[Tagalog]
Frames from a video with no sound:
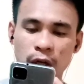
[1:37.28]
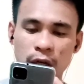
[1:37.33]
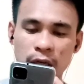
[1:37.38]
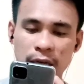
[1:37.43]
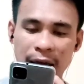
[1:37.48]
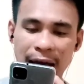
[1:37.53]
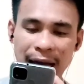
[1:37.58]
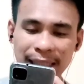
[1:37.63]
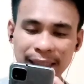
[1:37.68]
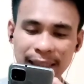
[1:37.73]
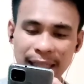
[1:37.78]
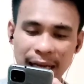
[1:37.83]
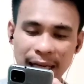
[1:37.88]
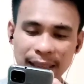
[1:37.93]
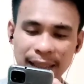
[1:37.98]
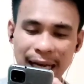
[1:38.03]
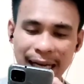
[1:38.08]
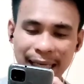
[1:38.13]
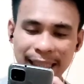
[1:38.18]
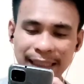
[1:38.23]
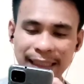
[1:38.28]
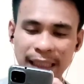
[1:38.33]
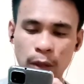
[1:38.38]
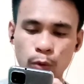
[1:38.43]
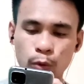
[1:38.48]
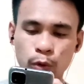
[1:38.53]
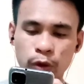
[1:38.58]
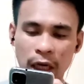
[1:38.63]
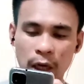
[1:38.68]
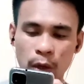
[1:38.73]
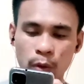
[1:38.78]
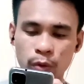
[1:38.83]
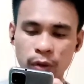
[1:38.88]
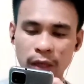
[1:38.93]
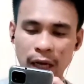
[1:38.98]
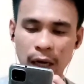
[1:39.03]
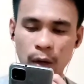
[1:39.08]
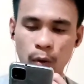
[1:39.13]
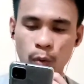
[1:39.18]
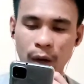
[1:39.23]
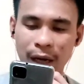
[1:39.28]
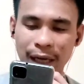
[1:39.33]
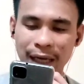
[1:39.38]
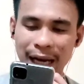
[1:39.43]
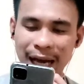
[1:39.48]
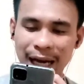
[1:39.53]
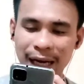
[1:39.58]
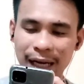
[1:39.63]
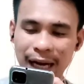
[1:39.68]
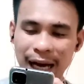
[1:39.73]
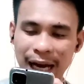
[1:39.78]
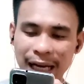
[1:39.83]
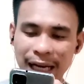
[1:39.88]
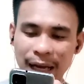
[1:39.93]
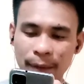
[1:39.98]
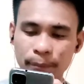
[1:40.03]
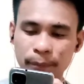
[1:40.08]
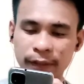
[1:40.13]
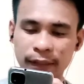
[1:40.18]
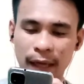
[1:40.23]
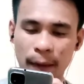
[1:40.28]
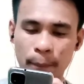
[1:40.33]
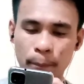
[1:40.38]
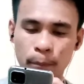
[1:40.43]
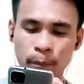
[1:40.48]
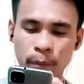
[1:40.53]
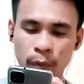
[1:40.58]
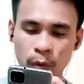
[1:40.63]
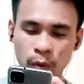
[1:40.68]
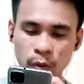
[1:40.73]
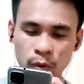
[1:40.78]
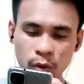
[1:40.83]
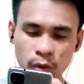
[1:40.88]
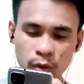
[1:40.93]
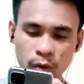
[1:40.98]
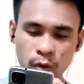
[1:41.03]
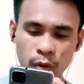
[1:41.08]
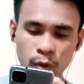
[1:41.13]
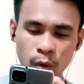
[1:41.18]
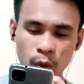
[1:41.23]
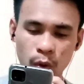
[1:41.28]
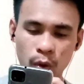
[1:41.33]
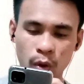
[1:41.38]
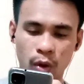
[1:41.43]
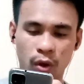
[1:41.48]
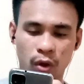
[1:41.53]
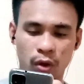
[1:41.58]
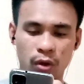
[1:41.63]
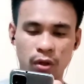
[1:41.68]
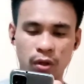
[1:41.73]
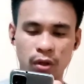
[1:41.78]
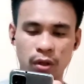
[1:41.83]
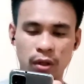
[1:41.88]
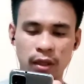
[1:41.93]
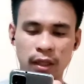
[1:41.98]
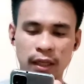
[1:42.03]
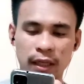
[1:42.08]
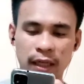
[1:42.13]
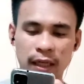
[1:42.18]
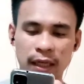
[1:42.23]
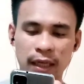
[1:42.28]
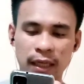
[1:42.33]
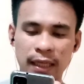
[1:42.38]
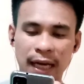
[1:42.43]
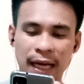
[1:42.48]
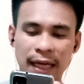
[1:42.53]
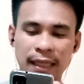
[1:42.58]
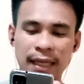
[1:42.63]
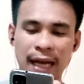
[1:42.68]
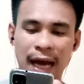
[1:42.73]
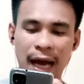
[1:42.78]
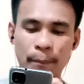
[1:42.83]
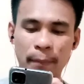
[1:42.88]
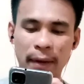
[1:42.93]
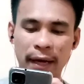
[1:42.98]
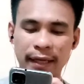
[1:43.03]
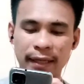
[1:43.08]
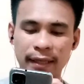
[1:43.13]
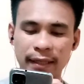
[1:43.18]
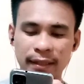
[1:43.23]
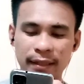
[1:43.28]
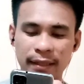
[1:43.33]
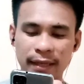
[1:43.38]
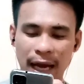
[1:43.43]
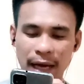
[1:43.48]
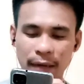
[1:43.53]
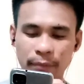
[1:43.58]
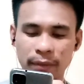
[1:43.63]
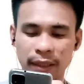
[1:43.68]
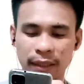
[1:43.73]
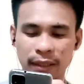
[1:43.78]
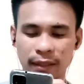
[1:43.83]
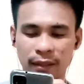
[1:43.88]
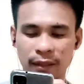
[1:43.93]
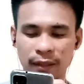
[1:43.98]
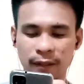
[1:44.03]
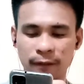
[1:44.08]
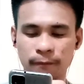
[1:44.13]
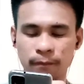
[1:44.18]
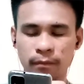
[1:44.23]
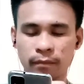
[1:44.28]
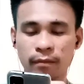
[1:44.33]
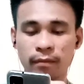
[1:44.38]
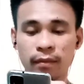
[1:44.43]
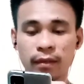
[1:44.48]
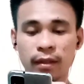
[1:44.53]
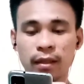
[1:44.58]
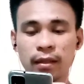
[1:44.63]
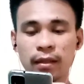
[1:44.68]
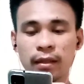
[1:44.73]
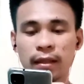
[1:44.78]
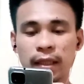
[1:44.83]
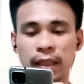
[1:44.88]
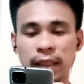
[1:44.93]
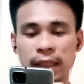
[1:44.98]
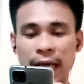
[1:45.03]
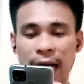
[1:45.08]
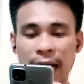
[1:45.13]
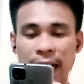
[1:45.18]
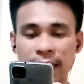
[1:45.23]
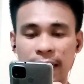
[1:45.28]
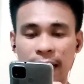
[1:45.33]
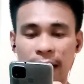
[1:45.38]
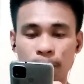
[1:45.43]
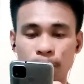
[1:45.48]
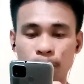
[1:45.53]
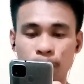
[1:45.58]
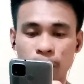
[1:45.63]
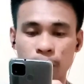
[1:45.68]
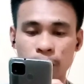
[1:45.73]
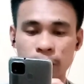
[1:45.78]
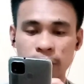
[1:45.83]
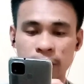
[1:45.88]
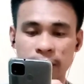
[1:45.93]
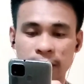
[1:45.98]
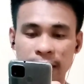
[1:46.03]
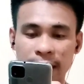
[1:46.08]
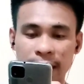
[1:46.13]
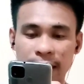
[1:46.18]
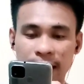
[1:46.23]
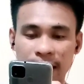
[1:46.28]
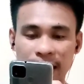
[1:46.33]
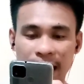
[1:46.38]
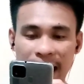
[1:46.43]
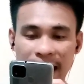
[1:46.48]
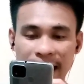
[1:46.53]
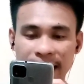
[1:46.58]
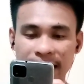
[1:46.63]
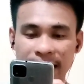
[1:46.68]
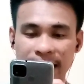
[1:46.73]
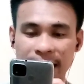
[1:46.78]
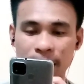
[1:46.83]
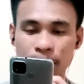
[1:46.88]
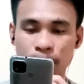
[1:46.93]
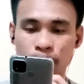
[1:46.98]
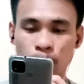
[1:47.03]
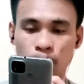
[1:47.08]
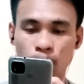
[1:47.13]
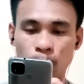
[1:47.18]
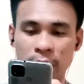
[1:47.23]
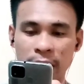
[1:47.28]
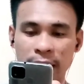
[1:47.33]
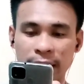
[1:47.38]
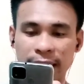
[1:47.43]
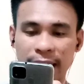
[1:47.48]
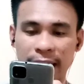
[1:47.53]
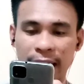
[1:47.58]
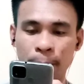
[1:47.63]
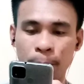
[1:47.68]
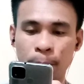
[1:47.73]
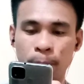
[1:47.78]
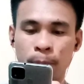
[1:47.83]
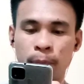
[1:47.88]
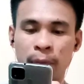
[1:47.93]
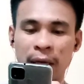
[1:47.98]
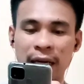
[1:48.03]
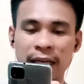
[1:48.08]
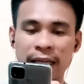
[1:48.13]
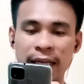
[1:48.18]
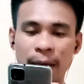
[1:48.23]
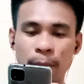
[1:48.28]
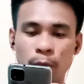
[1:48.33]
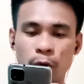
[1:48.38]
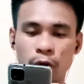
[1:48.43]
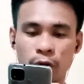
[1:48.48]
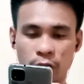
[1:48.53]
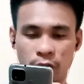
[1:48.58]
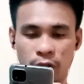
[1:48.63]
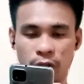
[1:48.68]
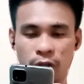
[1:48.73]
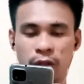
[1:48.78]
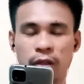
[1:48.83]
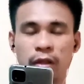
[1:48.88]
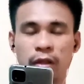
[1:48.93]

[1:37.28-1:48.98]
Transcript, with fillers: lahat ng nakisausaw ng walang alam sa punot dulo, idadamay namin. Yan ang post ni Clyde Bullet F. Villamor.